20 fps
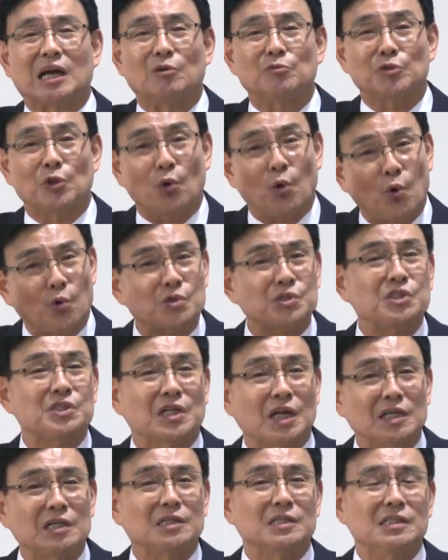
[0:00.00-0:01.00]
가운데
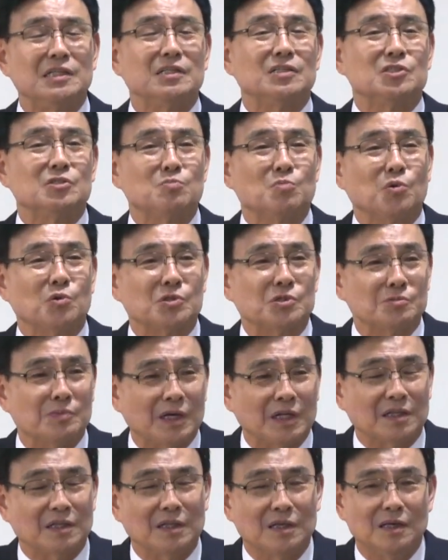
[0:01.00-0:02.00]
혹시나 있는지
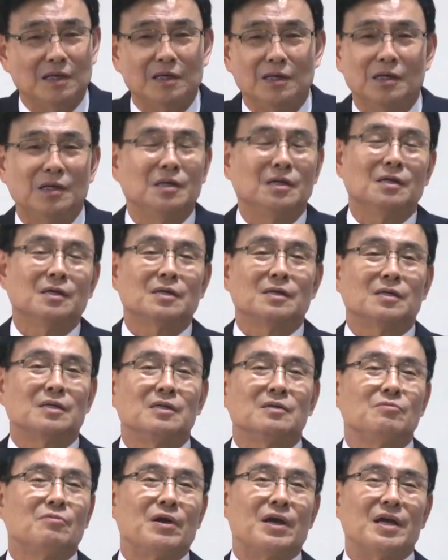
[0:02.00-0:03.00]
모르지만
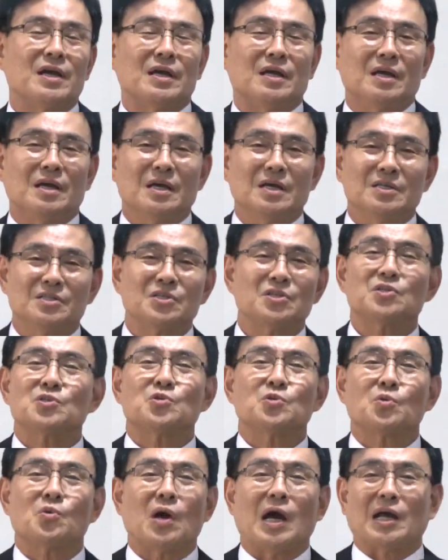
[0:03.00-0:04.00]
그 외에
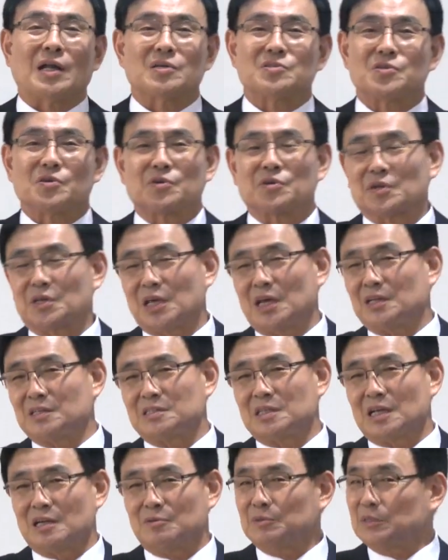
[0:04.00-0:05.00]
스스로 알아서 그렇게
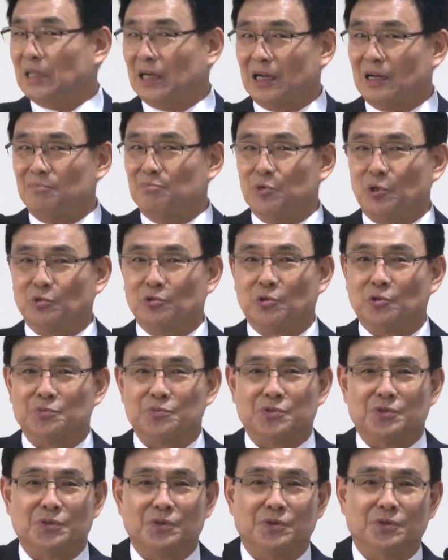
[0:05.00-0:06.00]
하는 사람은 단 한 명도
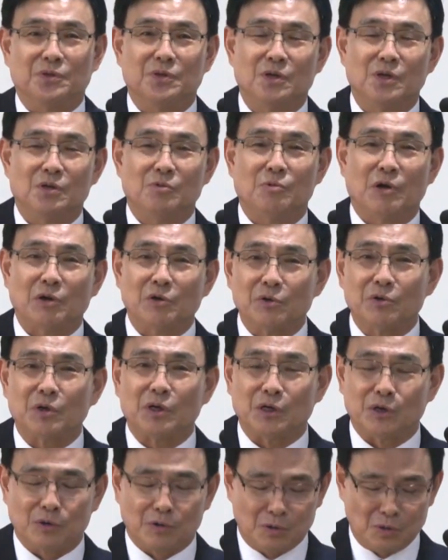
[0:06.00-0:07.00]
없어요. 왜
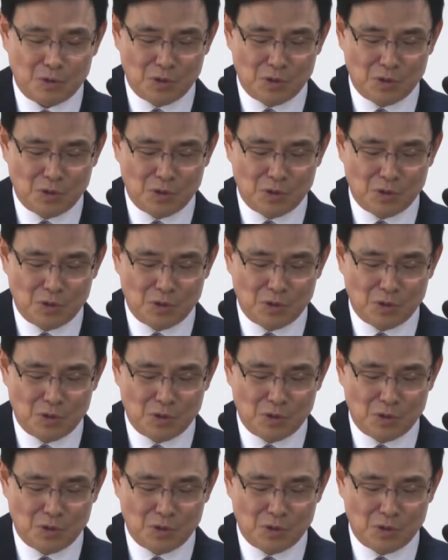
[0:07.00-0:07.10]
그럴까요?